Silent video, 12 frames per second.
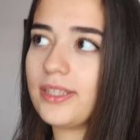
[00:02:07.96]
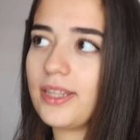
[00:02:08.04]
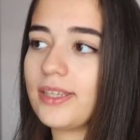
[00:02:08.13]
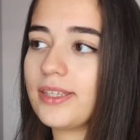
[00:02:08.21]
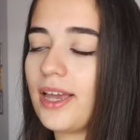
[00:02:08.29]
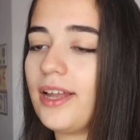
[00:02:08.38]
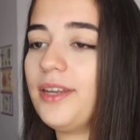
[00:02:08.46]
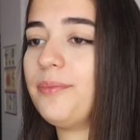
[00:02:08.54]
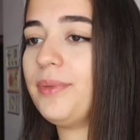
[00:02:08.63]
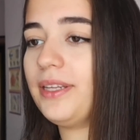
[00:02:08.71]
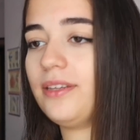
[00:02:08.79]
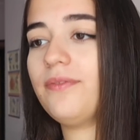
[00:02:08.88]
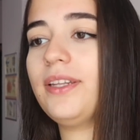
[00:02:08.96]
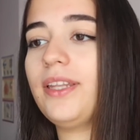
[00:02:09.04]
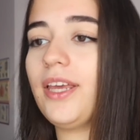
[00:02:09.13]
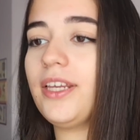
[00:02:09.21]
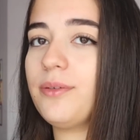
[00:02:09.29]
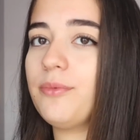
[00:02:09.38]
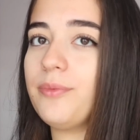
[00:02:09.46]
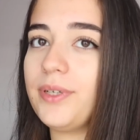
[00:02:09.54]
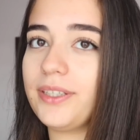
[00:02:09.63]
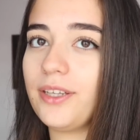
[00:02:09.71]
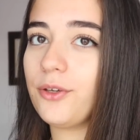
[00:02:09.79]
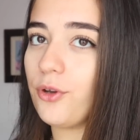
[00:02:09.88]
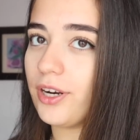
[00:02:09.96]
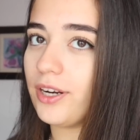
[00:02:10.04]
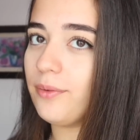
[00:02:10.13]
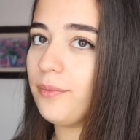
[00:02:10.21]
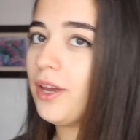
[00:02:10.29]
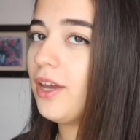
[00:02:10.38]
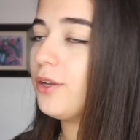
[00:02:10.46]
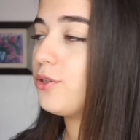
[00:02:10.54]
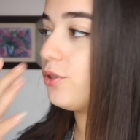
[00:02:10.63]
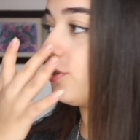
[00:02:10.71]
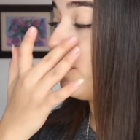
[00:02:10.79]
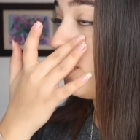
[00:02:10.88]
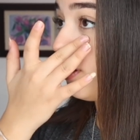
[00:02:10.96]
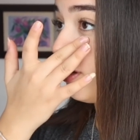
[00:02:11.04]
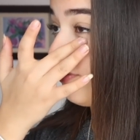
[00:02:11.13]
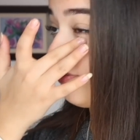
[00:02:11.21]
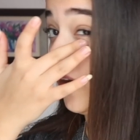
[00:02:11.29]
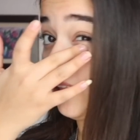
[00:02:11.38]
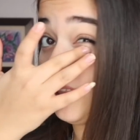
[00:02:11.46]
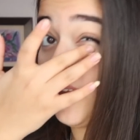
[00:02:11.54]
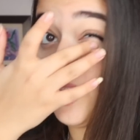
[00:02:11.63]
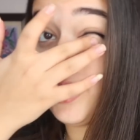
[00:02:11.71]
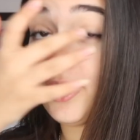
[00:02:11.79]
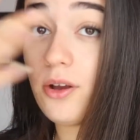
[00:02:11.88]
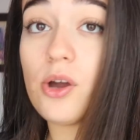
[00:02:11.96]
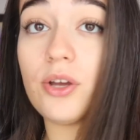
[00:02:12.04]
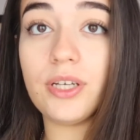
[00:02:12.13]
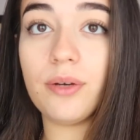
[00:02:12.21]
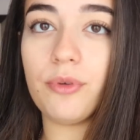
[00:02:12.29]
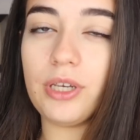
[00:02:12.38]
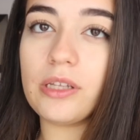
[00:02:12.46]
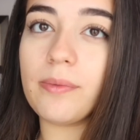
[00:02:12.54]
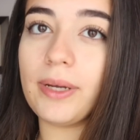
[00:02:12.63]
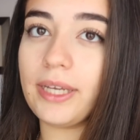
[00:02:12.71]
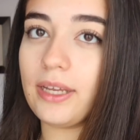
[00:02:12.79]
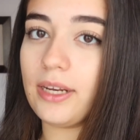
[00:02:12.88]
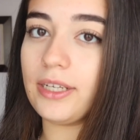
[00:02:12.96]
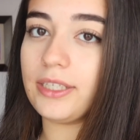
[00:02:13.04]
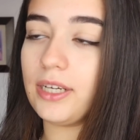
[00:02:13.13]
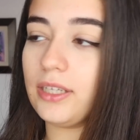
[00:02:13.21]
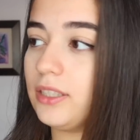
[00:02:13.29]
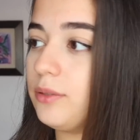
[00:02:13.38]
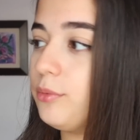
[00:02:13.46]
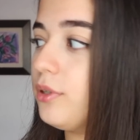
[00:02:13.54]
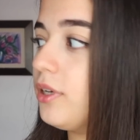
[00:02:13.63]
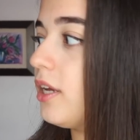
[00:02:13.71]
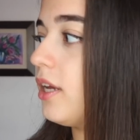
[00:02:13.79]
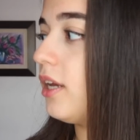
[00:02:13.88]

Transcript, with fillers: siz eskenli bilin ve değişimi birlikte görelim. Çünkü farklı yerlere koyacağım büyük ihtimal gelen eşyalarımı